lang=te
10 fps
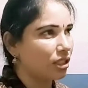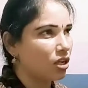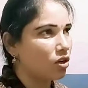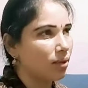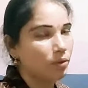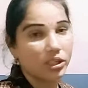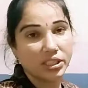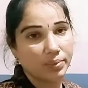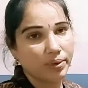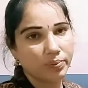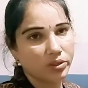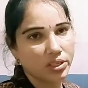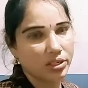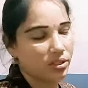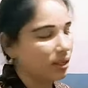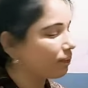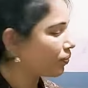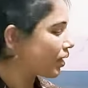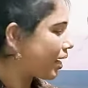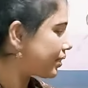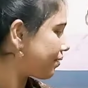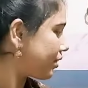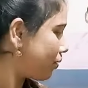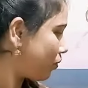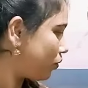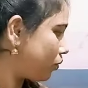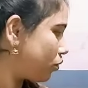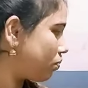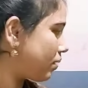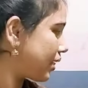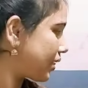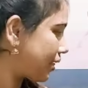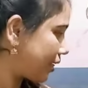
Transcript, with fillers: దీంట్లో నేను మొన్న చేపల పులుసు చేసిన ఆ తర్వాత ఇప్పుడు మటన్